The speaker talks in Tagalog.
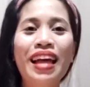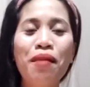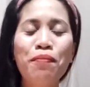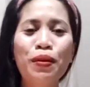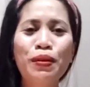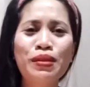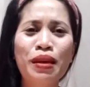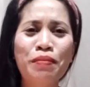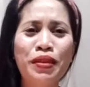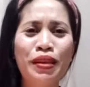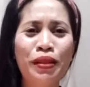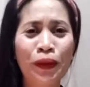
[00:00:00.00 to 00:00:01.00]
Tapos,
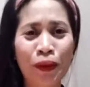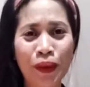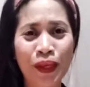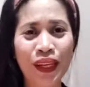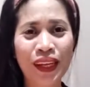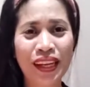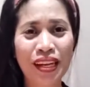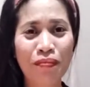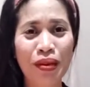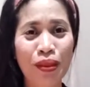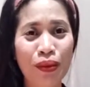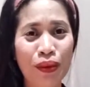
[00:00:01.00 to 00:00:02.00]
sabi niya, Lord, hindi
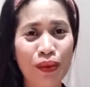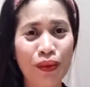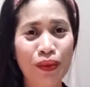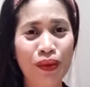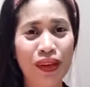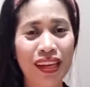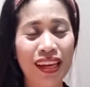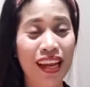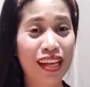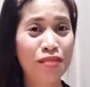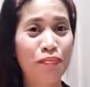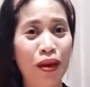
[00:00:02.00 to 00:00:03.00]
naman to yung
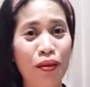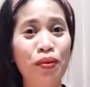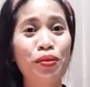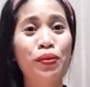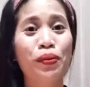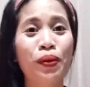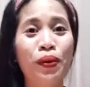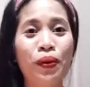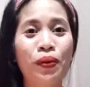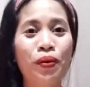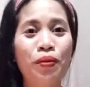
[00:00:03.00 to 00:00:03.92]
in-expect kong tulong.